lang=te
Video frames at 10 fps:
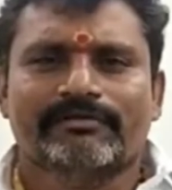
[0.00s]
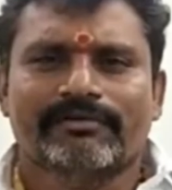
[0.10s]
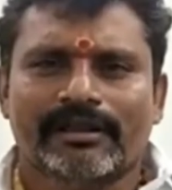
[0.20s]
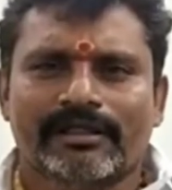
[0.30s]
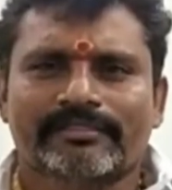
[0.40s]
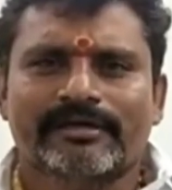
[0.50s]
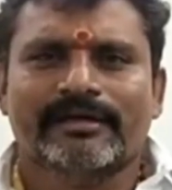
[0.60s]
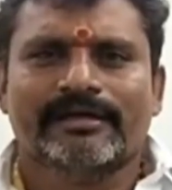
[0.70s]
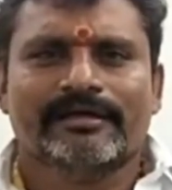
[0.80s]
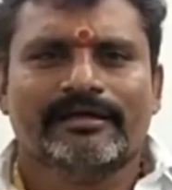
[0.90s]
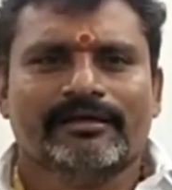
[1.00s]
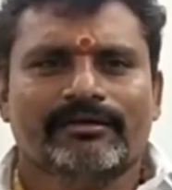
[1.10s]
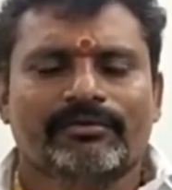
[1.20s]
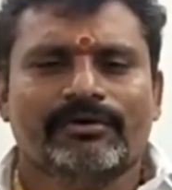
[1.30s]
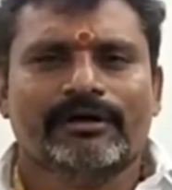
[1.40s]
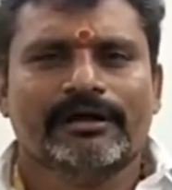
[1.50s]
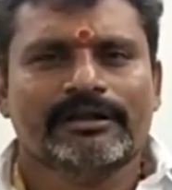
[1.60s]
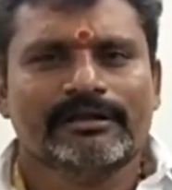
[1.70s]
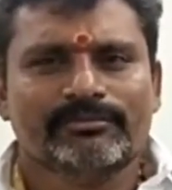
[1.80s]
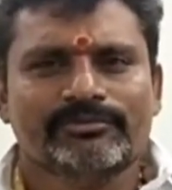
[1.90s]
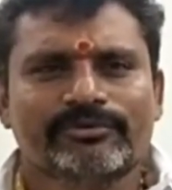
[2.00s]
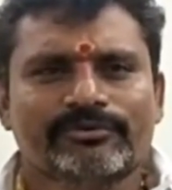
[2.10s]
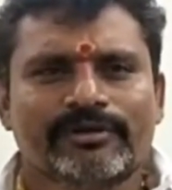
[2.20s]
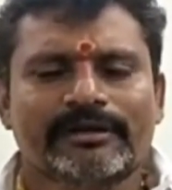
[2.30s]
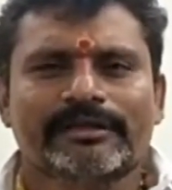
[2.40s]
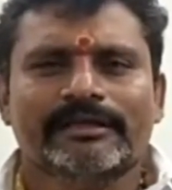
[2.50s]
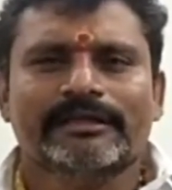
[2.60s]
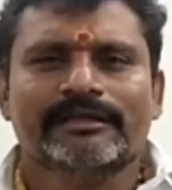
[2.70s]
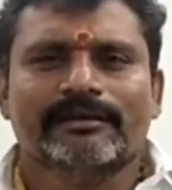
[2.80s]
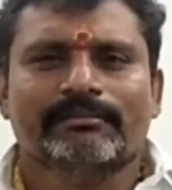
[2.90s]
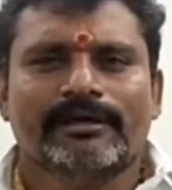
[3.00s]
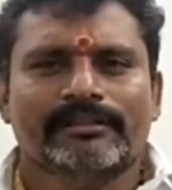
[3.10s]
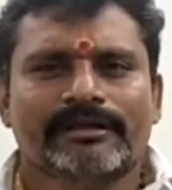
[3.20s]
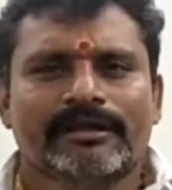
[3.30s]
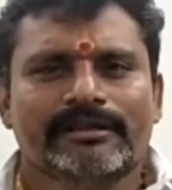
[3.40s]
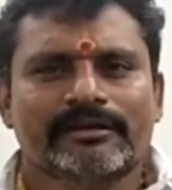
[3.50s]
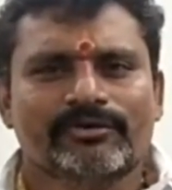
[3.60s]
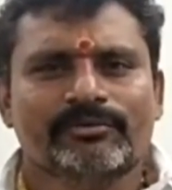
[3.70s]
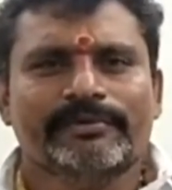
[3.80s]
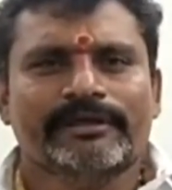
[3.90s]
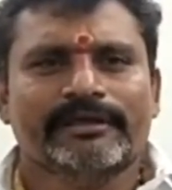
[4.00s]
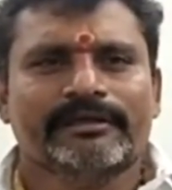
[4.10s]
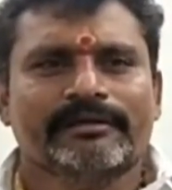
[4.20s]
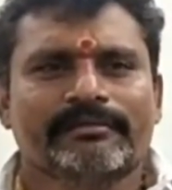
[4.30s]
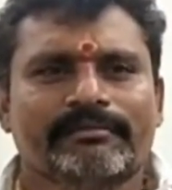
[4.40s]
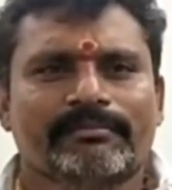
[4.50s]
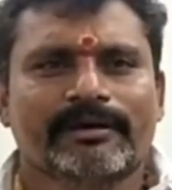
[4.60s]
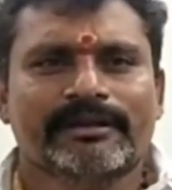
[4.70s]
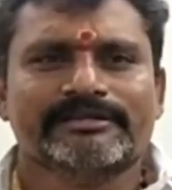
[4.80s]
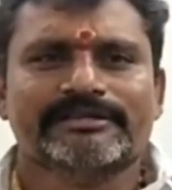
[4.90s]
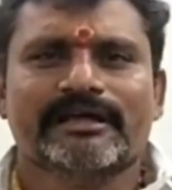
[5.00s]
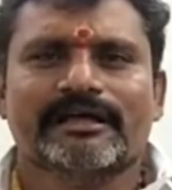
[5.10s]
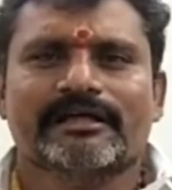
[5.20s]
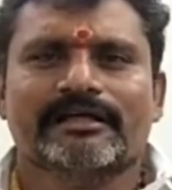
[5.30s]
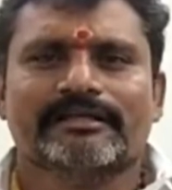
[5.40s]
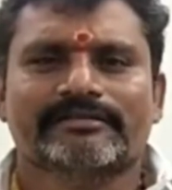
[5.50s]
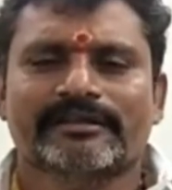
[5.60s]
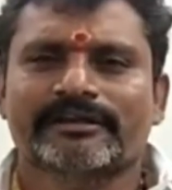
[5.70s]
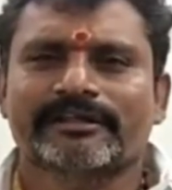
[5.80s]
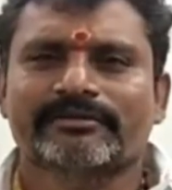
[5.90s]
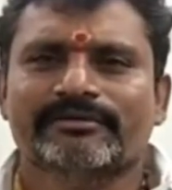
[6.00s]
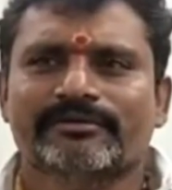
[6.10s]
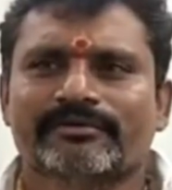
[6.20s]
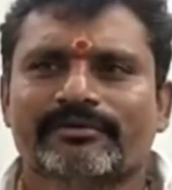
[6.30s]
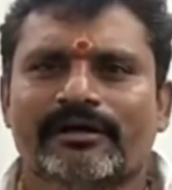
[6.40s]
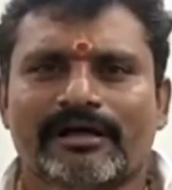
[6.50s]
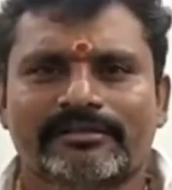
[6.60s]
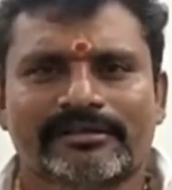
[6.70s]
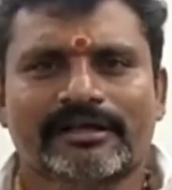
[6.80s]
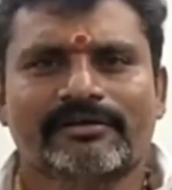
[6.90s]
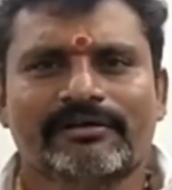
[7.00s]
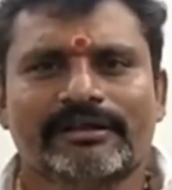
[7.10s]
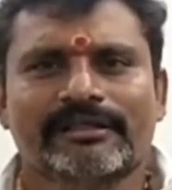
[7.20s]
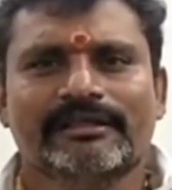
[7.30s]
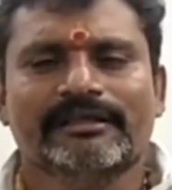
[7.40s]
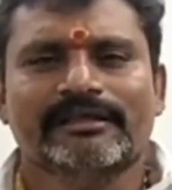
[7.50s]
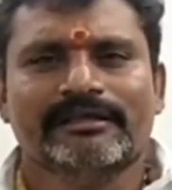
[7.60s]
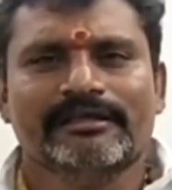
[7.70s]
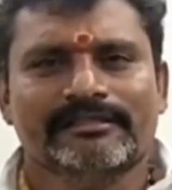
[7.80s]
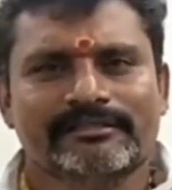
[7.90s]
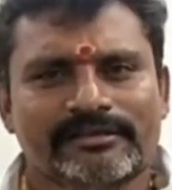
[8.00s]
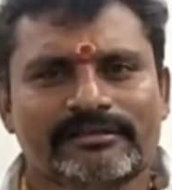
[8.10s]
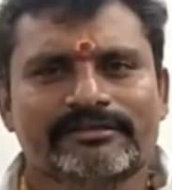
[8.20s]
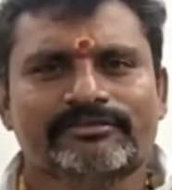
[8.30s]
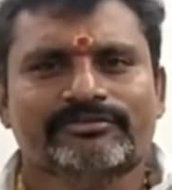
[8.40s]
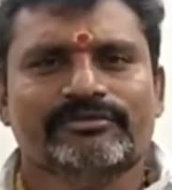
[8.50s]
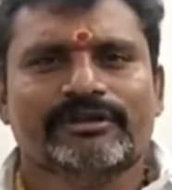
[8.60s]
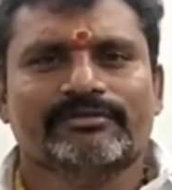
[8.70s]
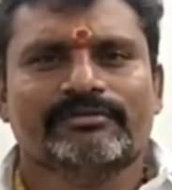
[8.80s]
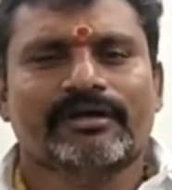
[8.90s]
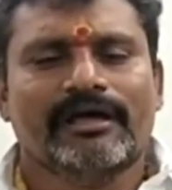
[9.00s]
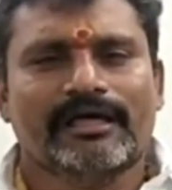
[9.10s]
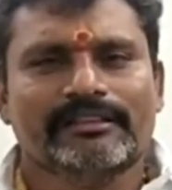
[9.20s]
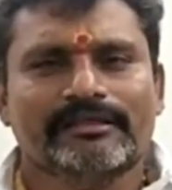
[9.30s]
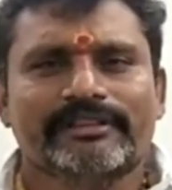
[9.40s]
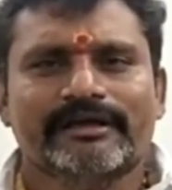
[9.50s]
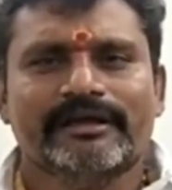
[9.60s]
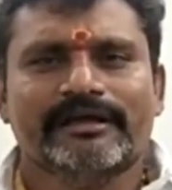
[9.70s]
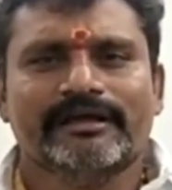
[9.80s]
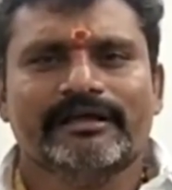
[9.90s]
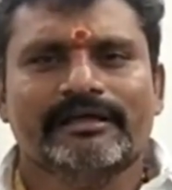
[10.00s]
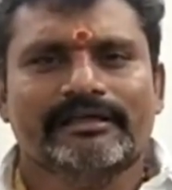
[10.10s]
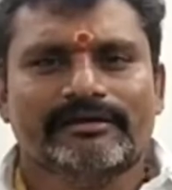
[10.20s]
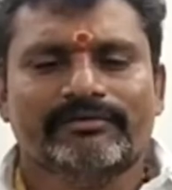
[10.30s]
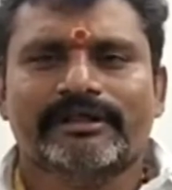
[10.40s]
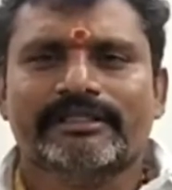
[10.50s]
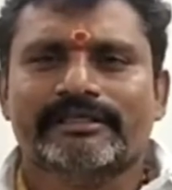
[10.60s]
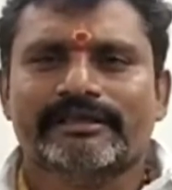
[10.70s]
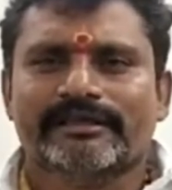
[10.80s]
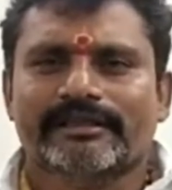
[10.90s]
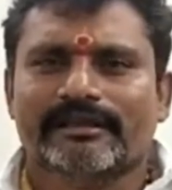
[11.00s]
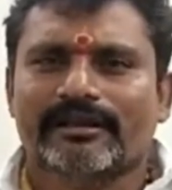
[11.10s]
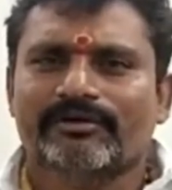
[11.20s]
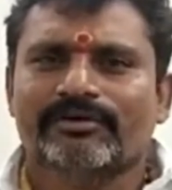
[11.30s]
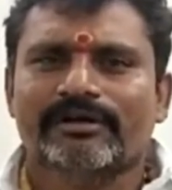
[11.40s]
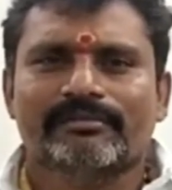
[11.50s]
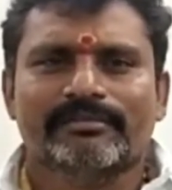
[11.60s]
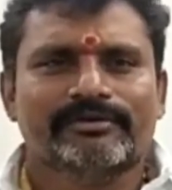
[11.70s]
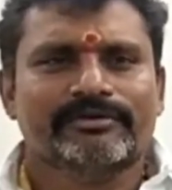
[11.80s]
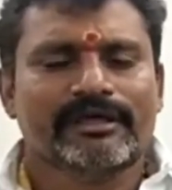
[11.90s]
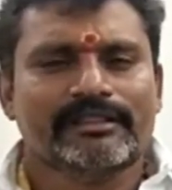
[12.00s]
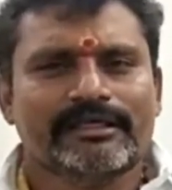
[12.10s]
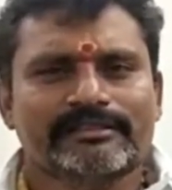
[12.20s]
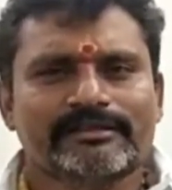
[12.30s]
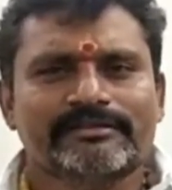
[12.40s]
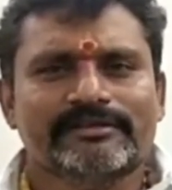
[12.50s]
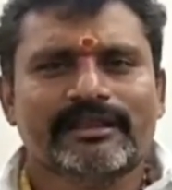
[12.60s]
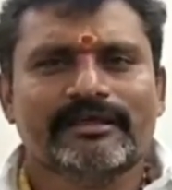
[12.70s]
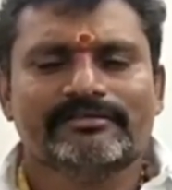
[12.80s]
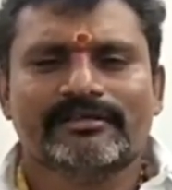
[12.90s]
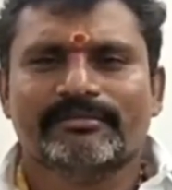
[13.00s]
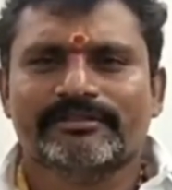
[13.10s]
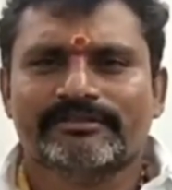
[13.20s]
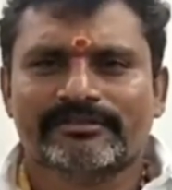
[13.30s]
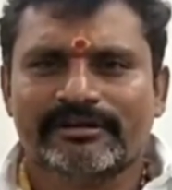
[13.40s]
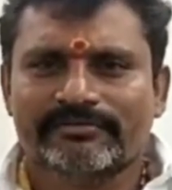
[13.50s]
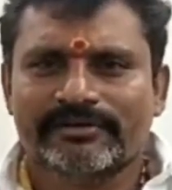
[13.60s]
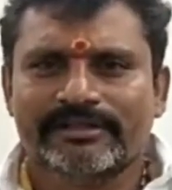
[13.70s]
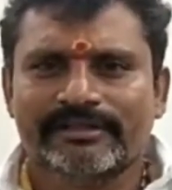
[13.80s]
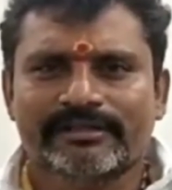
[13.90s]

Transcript: వారంతా ఒక గంట ముందు అంటే పది గంటల లోపే పరీక్ష సెంటర్కు హాజరు కావాలని తెలియజేస్తున్నాను అదేవిధంగా ఎవరైతే నల్గొండ మరియు యాదాద్రి జిల్లాలకు సంబంధించినటువంటి